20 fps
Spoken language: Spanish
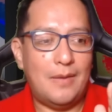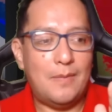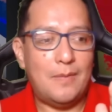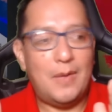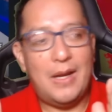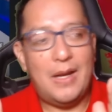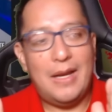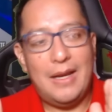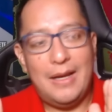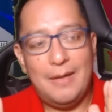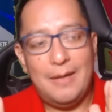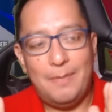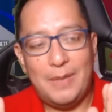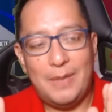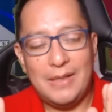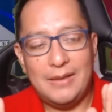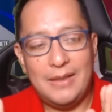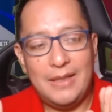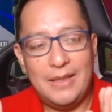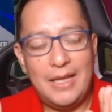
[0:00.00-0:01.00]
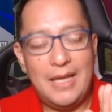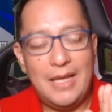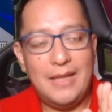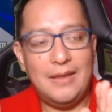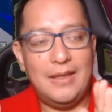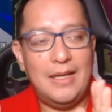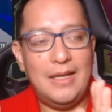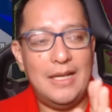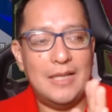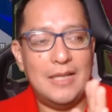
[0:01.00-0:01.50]
e, e, el
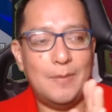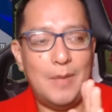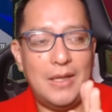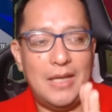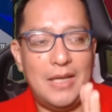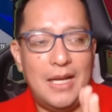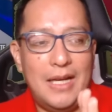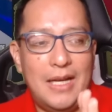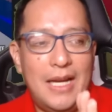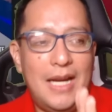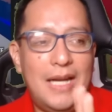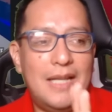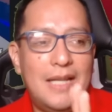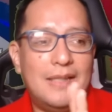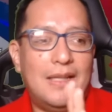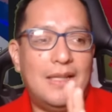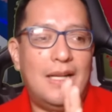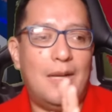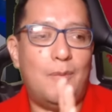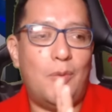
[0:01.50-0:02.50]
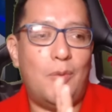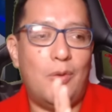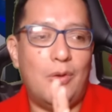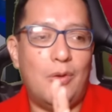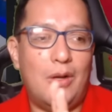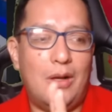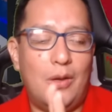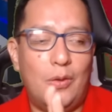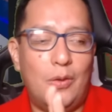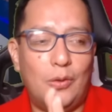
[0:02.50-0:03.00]
presidente, las mañaneras, el apoyo
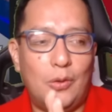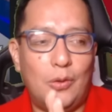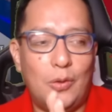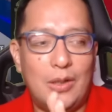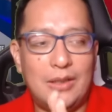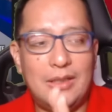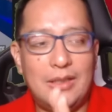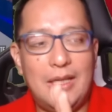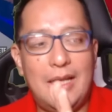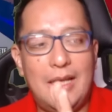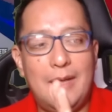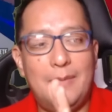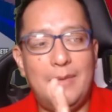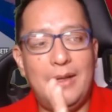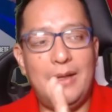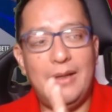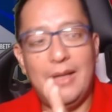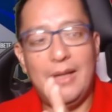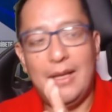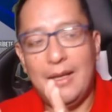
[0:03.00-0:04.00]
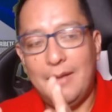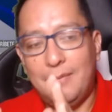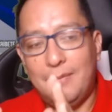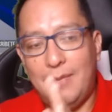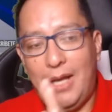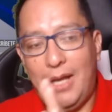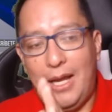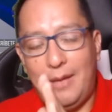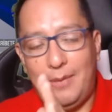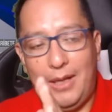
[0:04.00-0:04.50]
de la doctora Sheman,
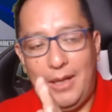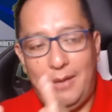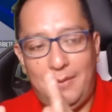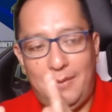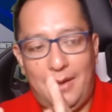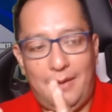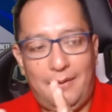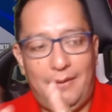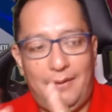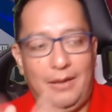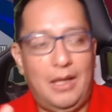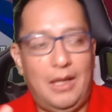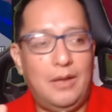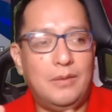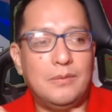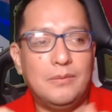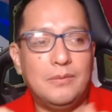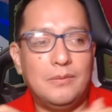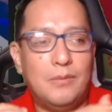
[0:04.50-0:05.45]
la, la, la, la, la.